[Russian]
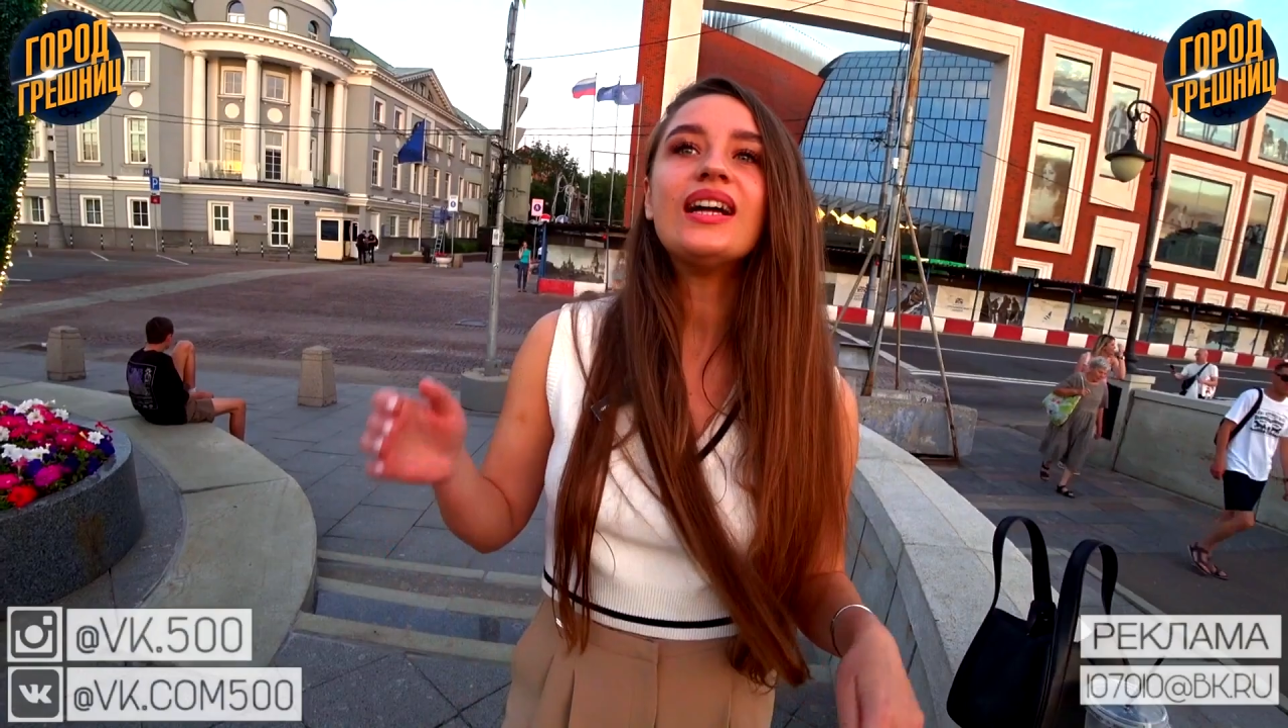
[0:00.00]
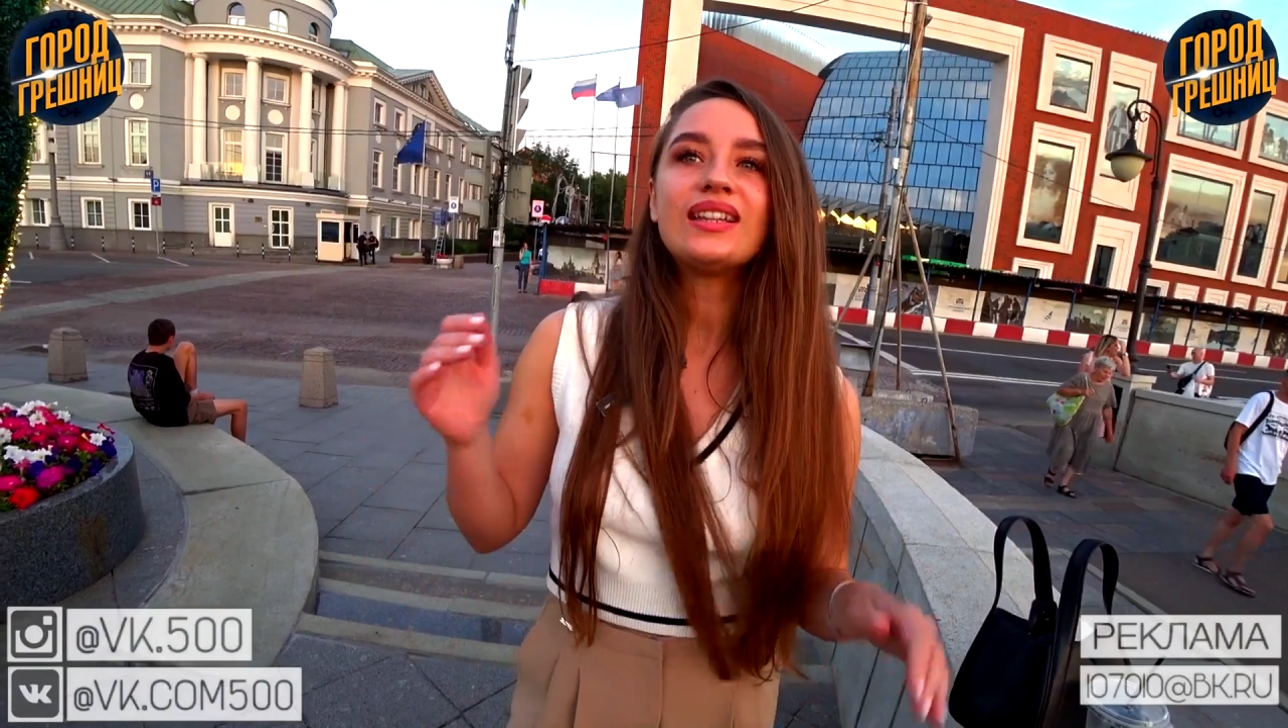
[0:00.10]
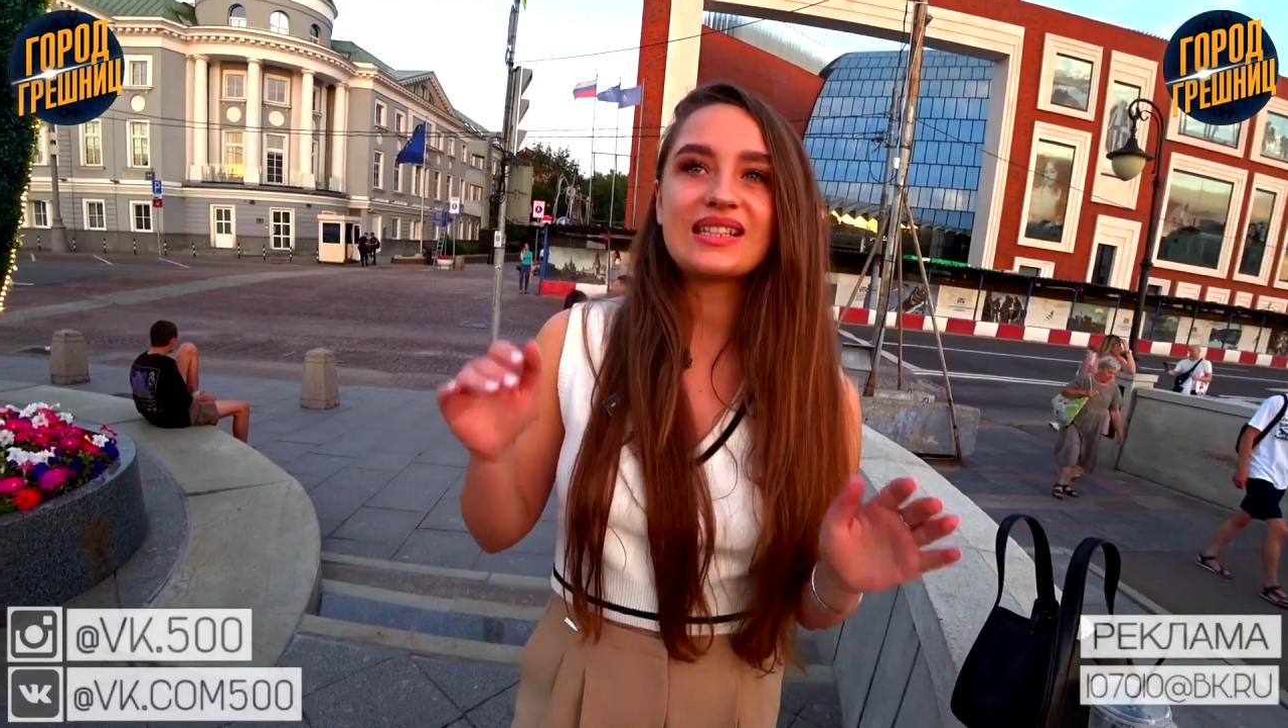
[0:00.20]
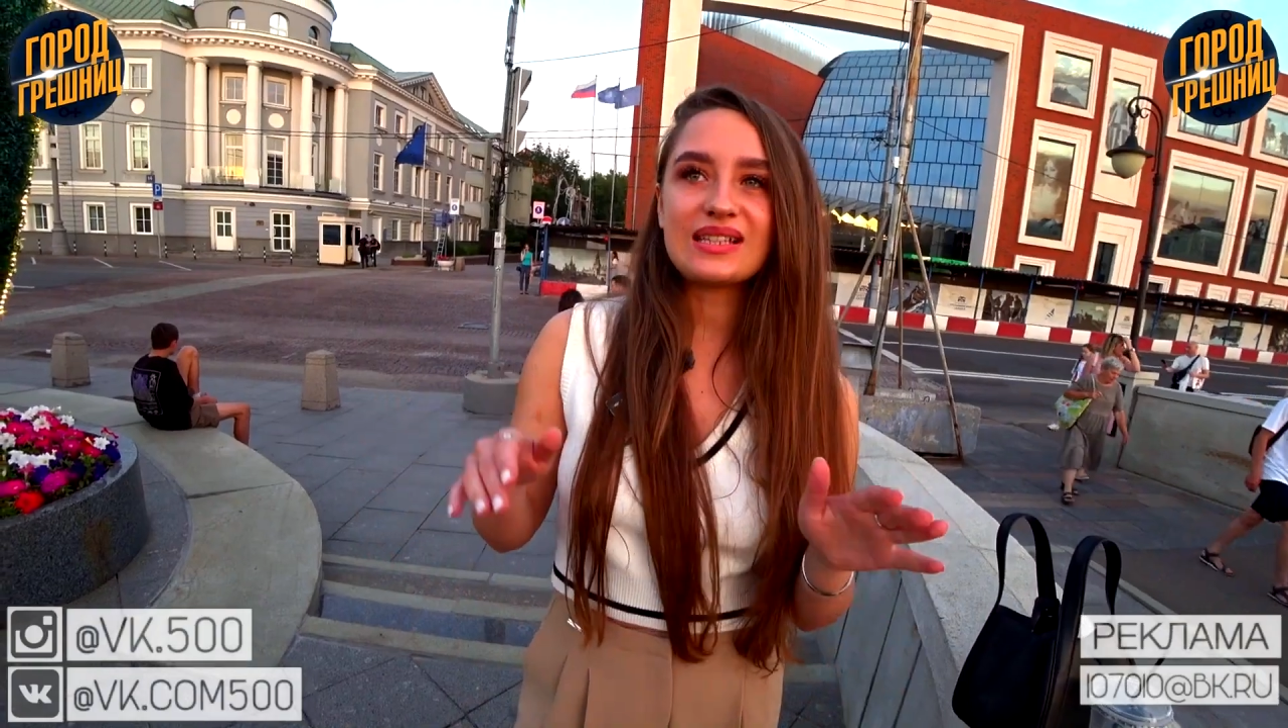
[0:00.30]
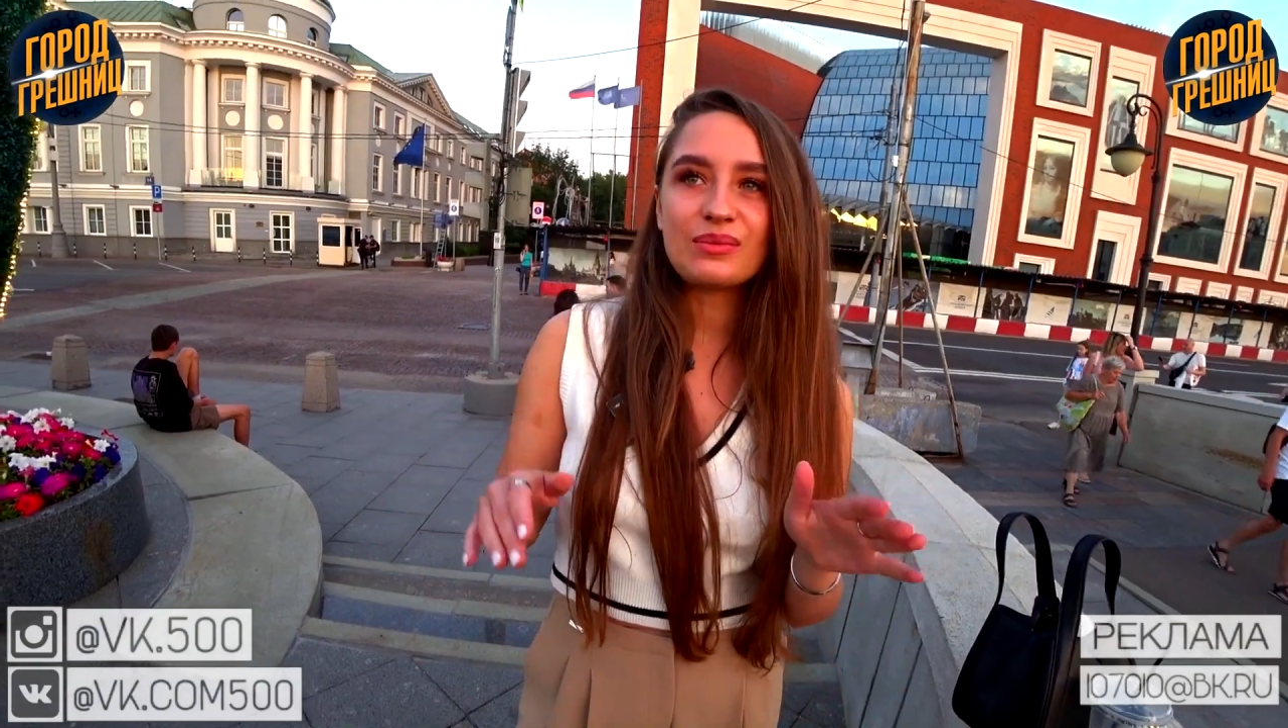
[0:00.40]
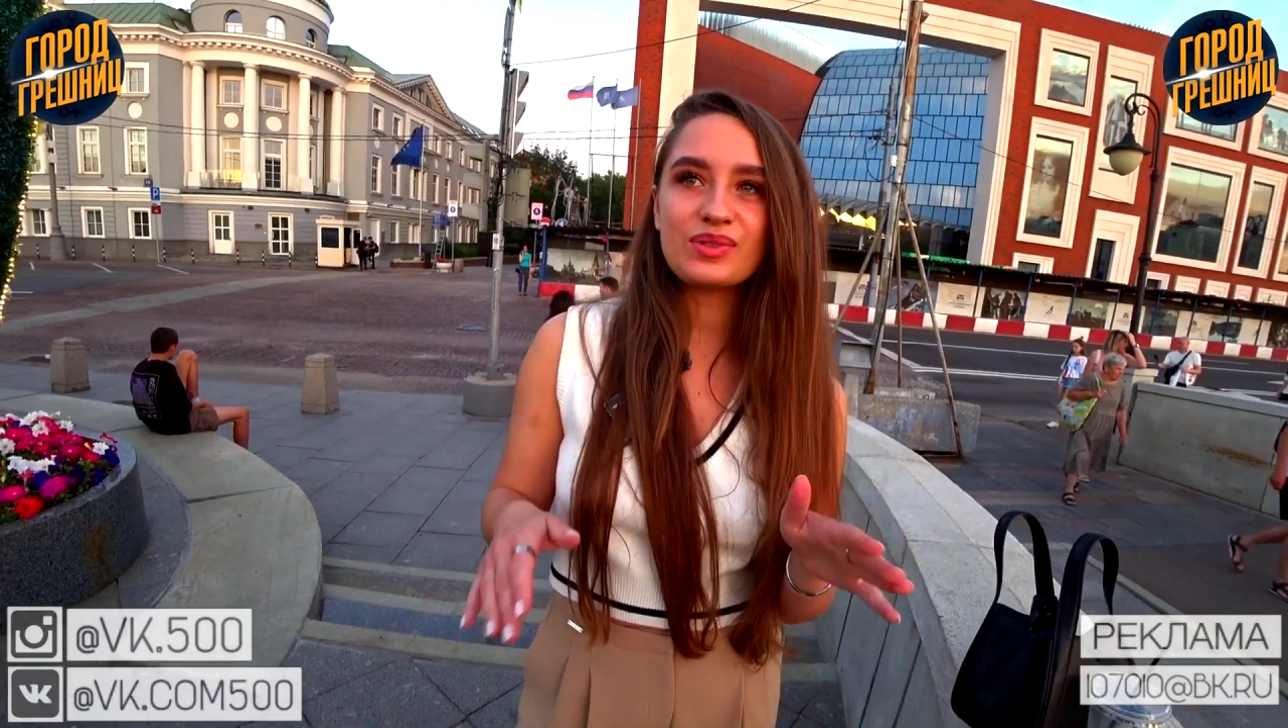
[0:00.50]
на самом